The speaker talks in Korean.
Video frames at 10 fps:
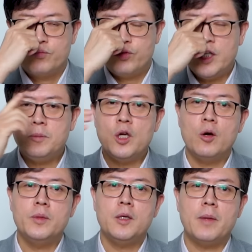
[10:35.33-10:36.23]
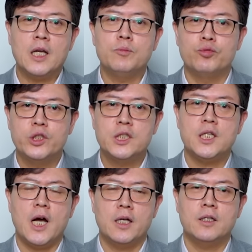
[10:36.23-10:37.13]
프리미엄이 많이
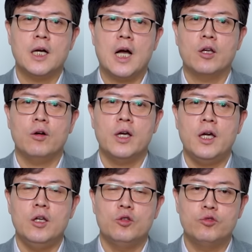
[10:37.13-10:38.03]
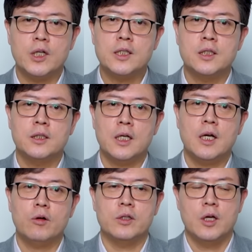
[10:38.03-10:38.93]
붙지 않은 가격에
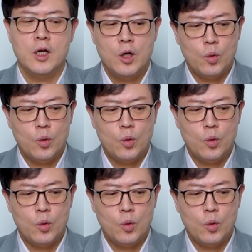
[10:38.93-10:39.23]
유상증자를 한 거죠.